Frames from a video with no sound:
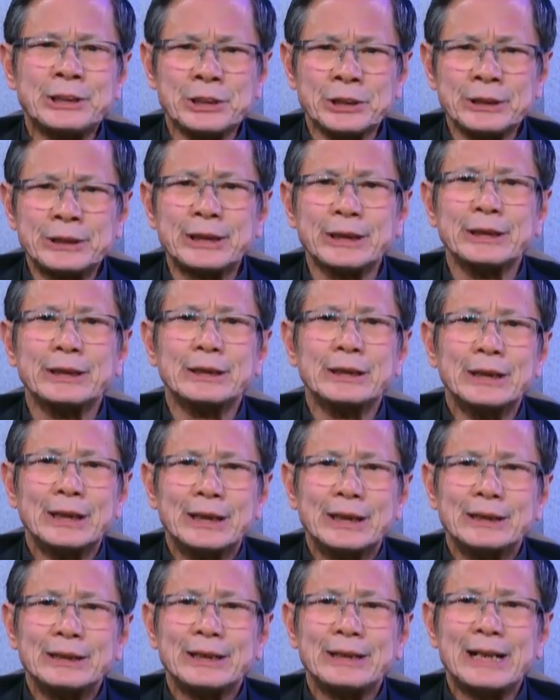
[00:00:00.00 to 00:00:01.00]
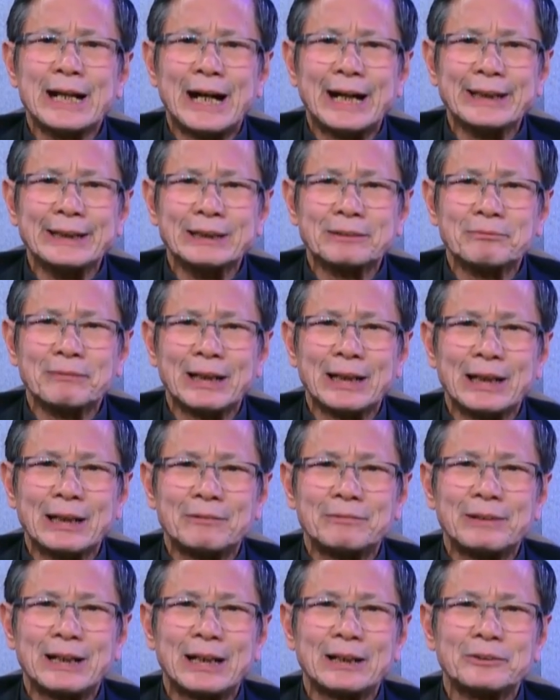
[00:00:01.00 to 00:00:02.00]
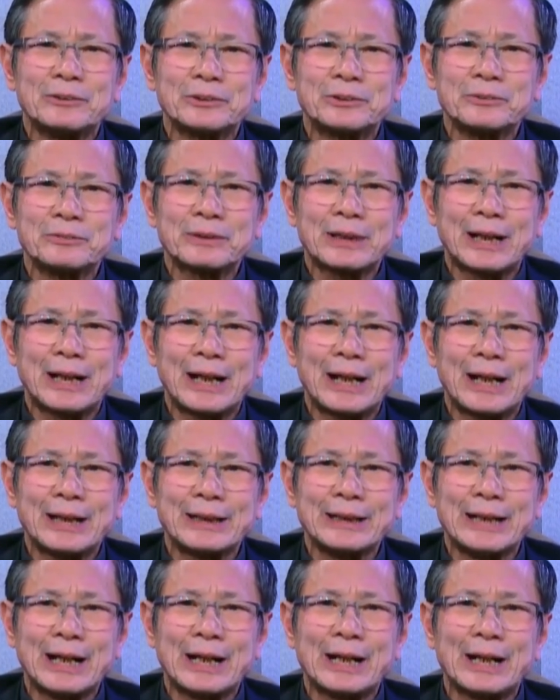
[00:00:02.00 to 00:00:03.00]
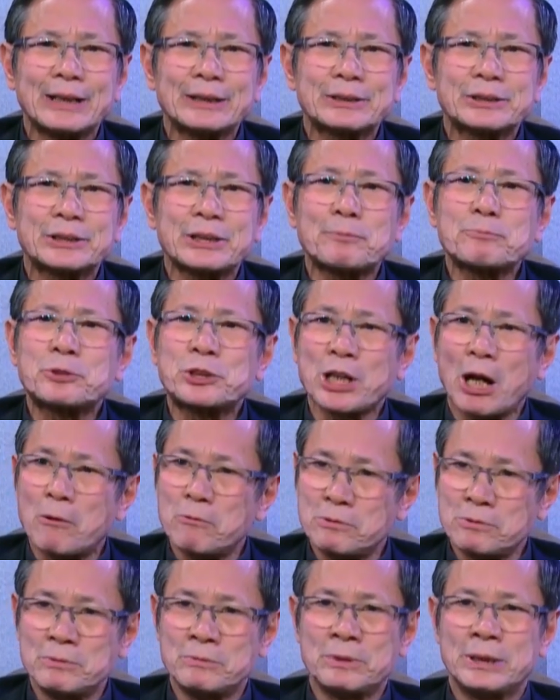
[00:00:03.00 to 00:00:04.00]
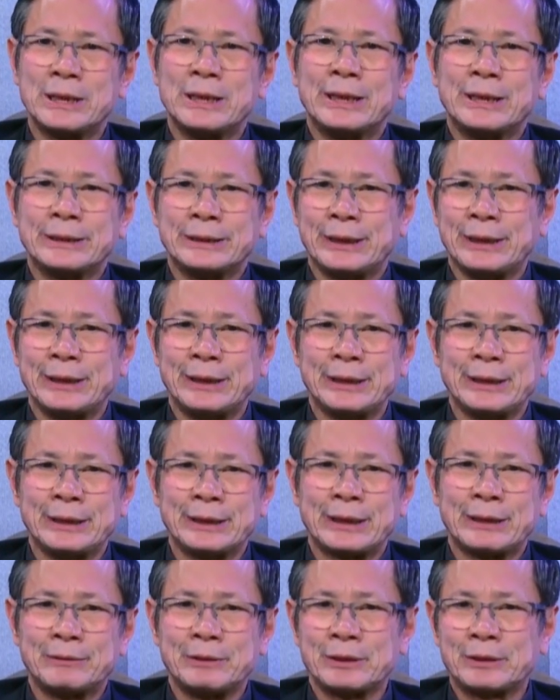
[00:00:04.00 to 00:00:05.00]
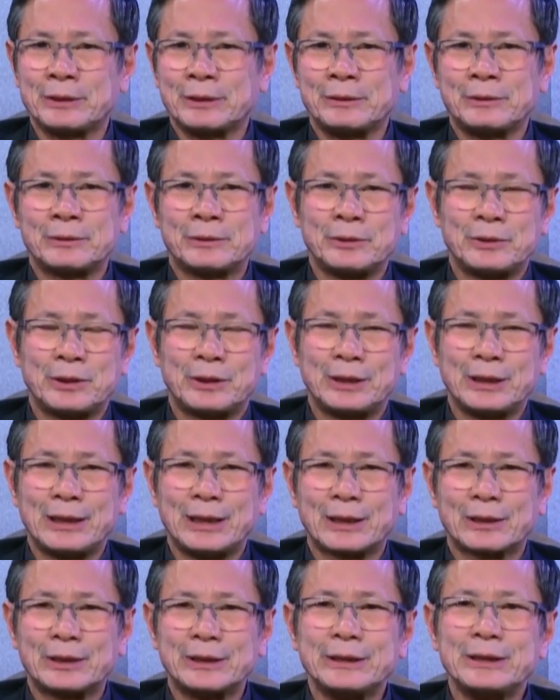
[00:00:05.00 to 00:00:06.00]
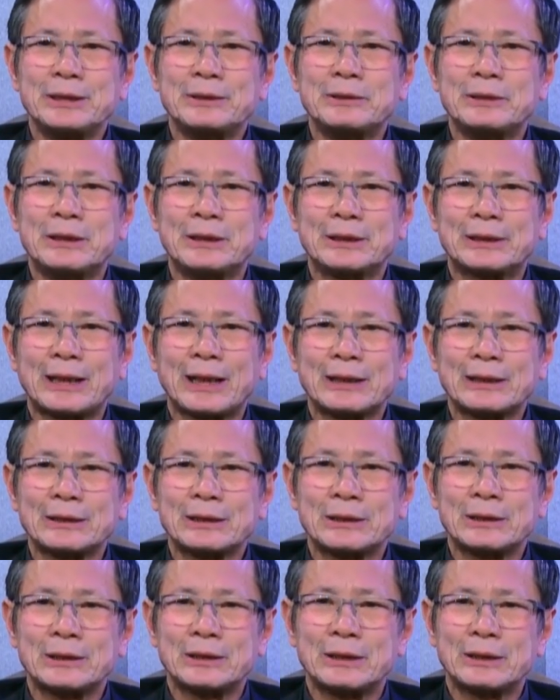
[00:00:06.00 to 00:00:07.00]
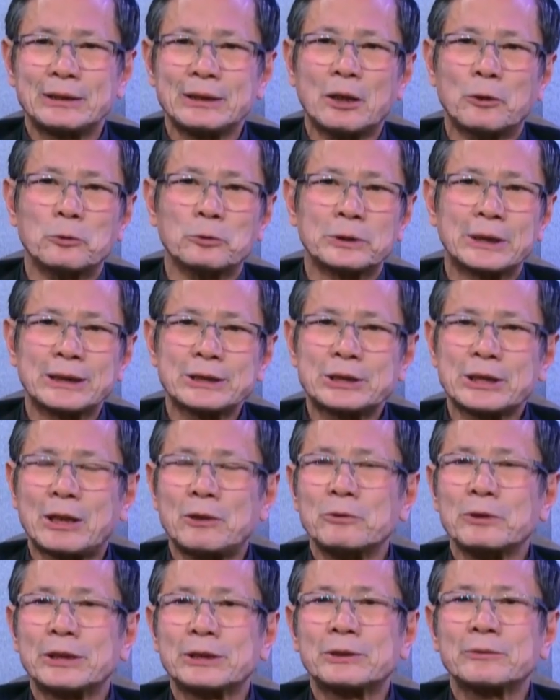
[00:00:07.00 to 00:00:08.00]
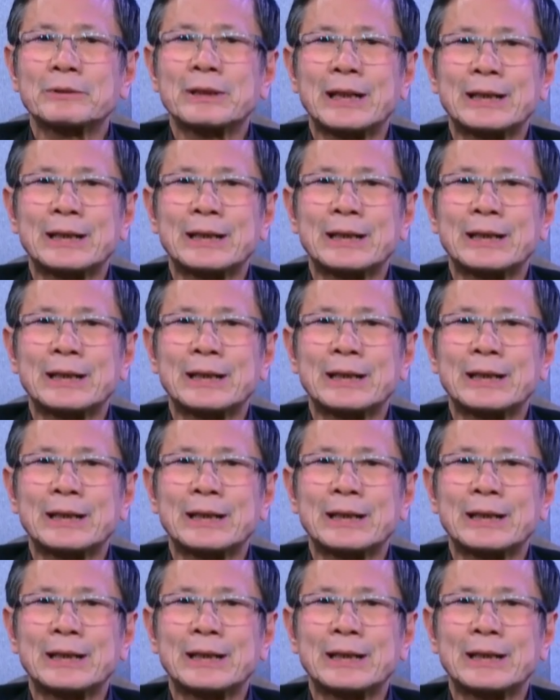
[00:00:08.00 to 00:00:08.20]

cái chương trình linh đại đức mẹ la vang của chúng ta đã sắp xong thì dạ. theo như tôi tôi nói là coi như tháng ờ, đầu tháng 6 là